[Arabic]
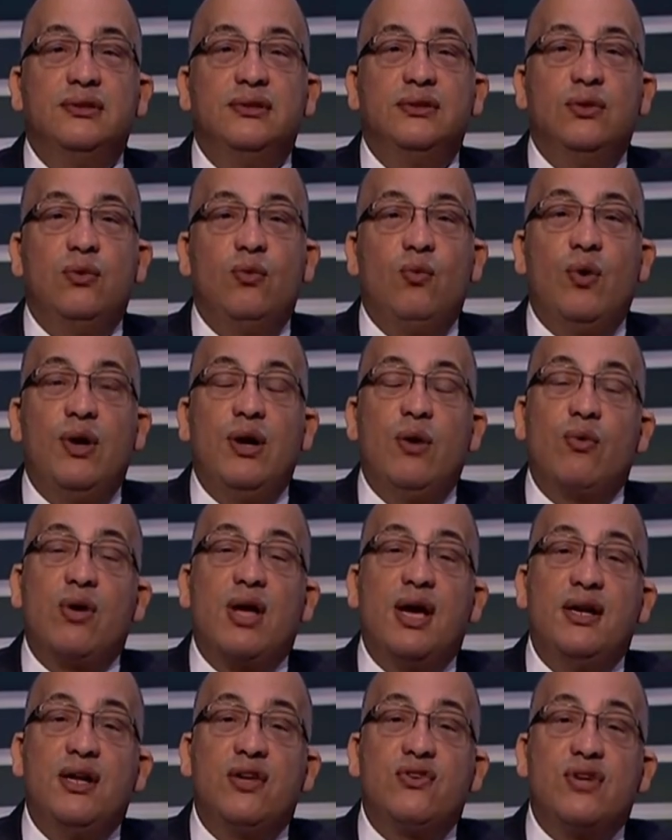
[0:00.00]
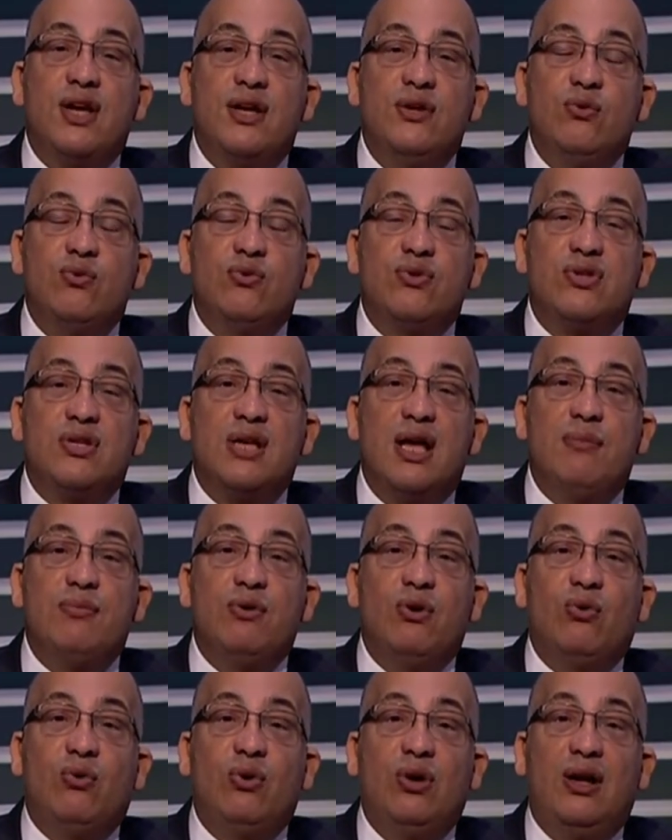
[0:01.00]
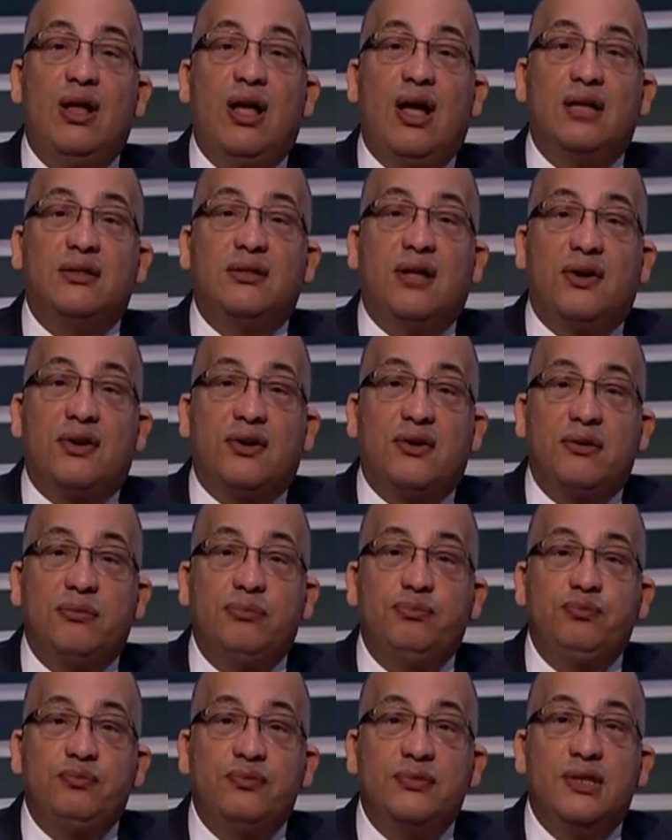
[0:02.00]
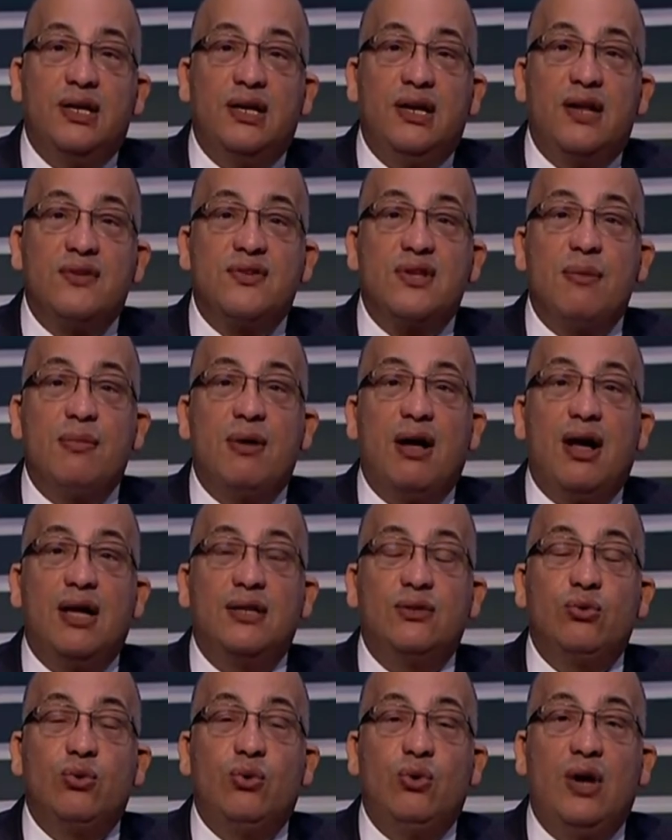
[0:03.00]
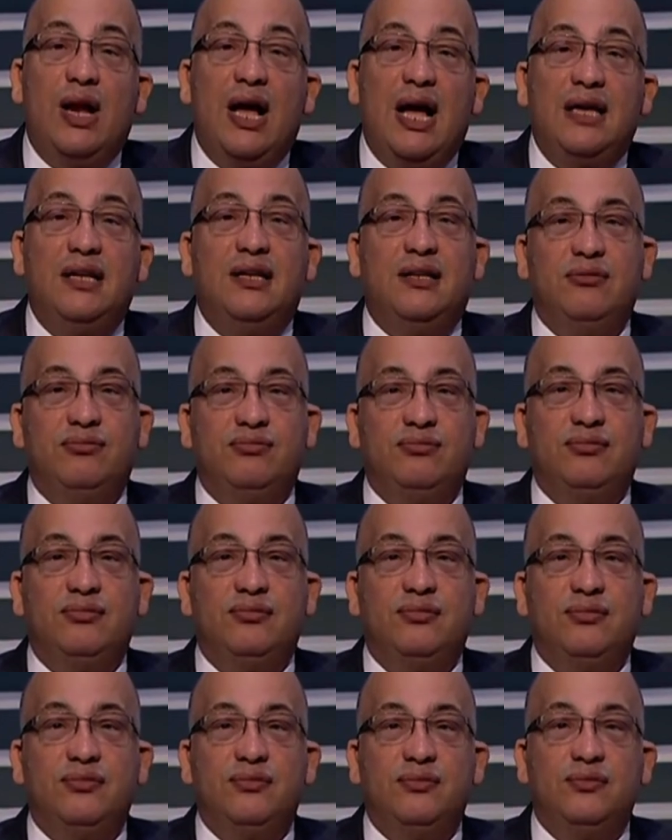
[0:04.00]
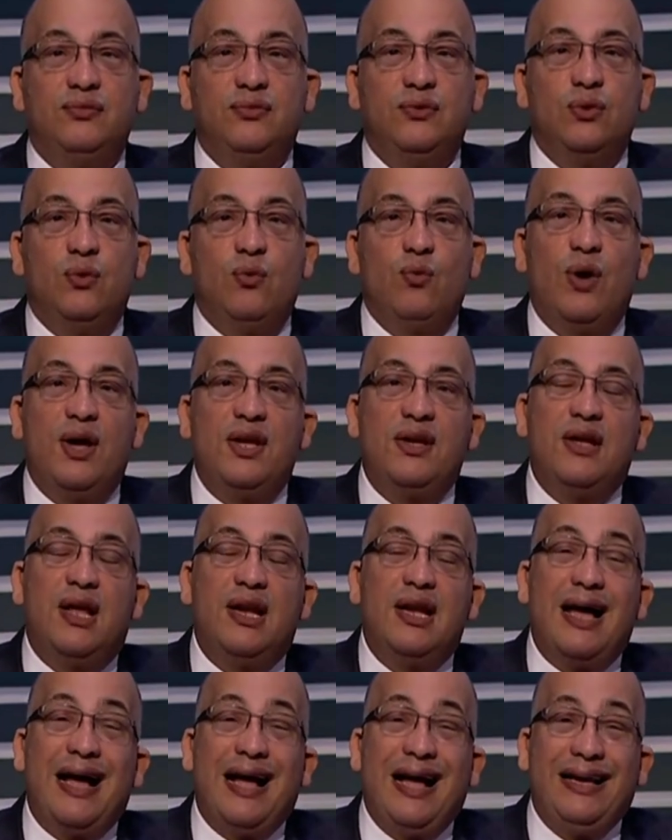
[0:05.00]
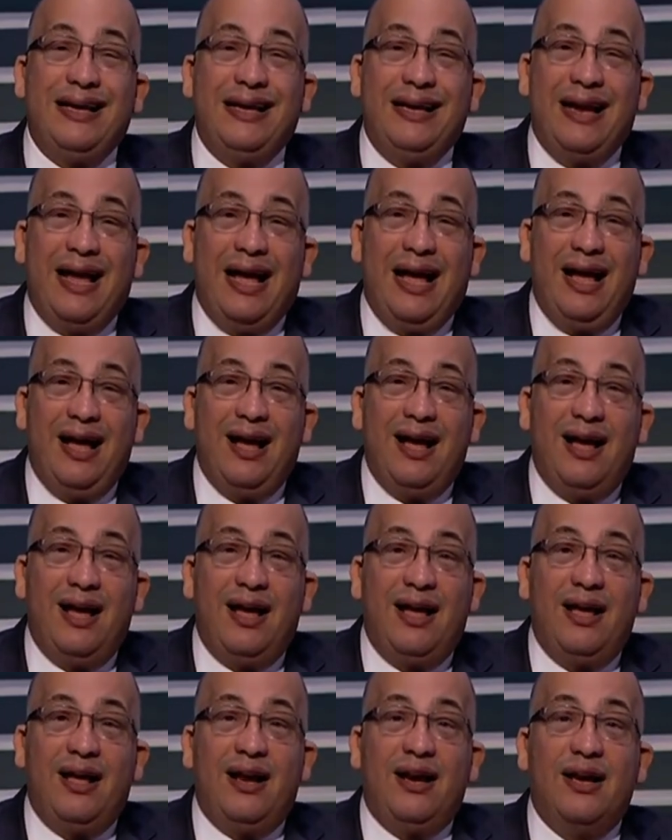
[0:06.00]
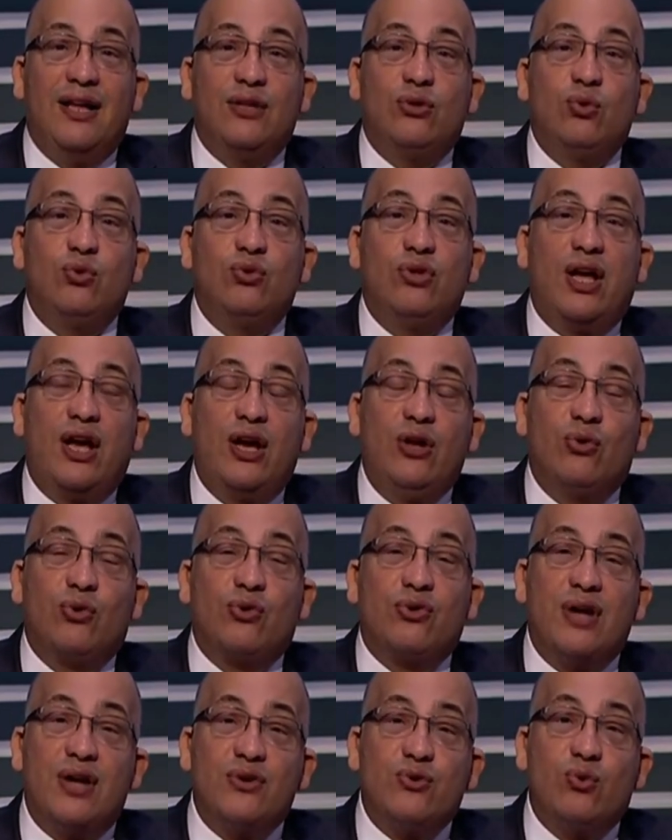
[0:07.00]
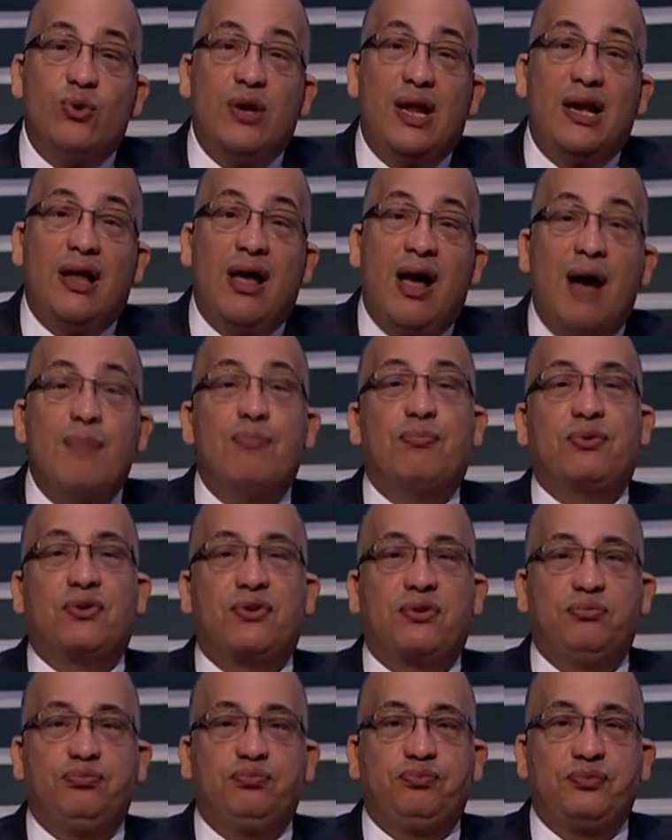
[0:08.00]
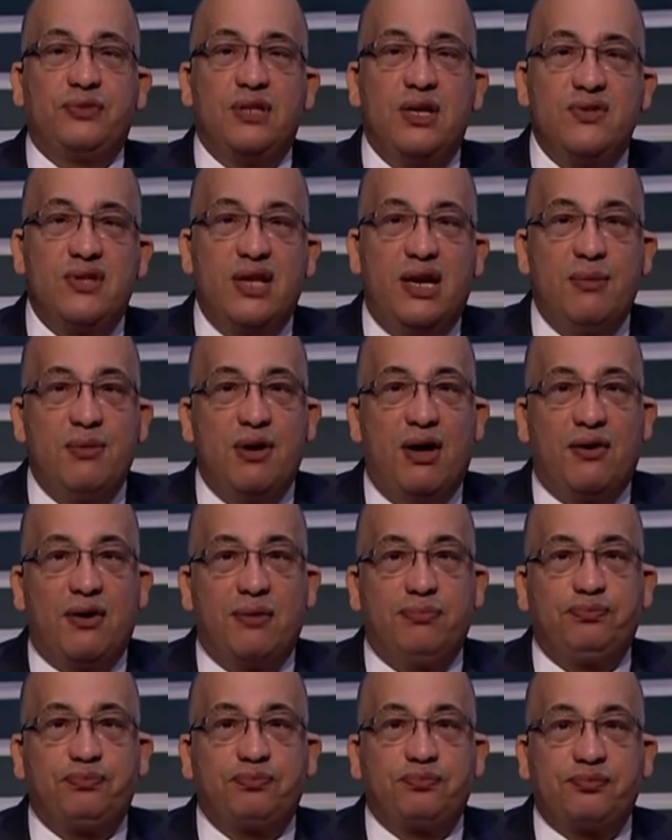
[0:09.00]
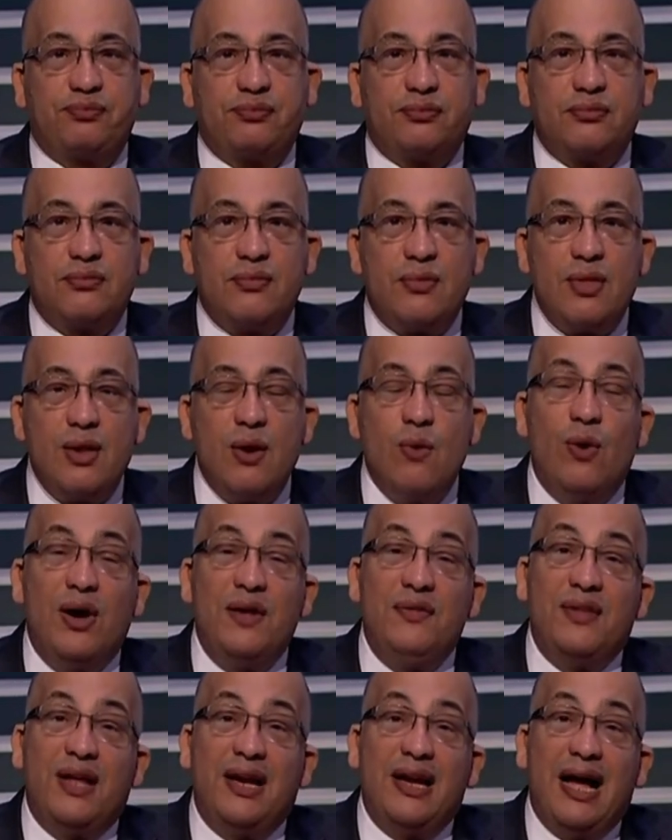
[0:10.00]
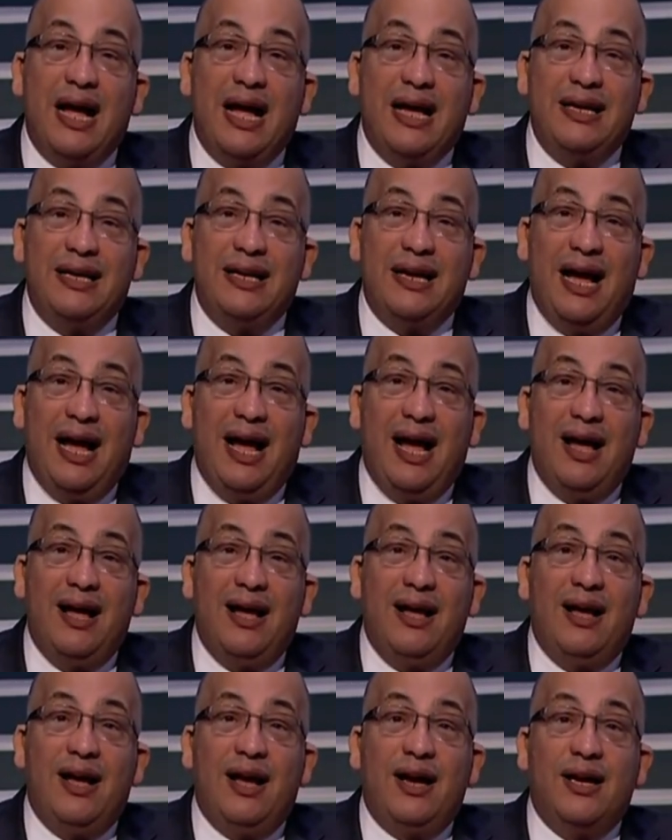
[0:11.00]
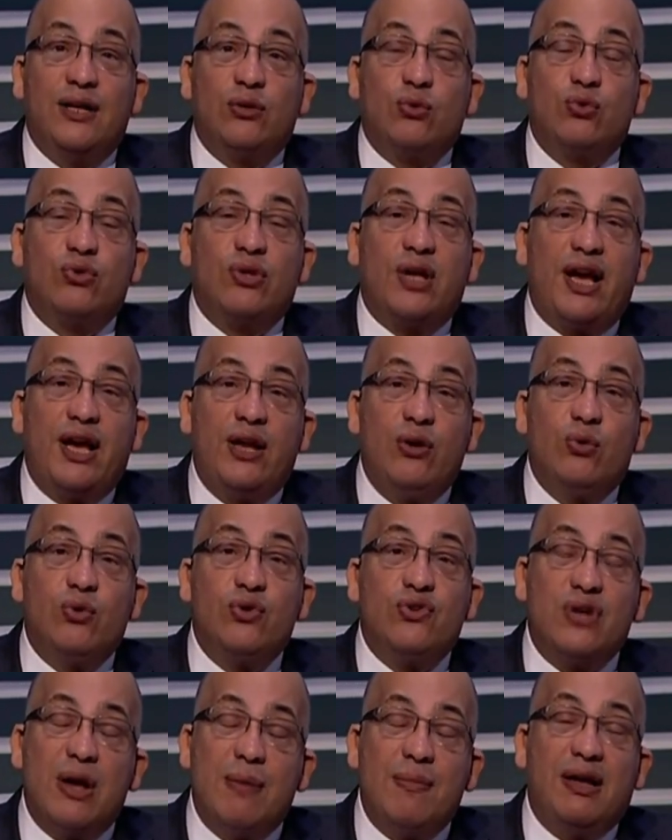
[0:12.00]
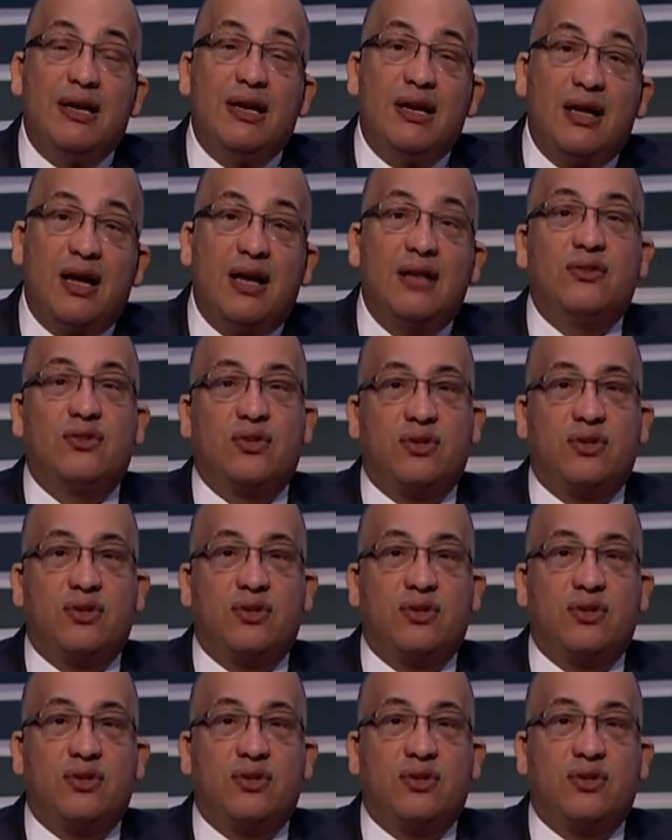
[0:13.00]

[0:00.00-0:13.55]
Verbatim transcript: ولو كان شيء سابق القدر لسبقته العين وإن العين لتدخل الرجل القبر سلم يا رب وإن العين لتدخل الجمل القدر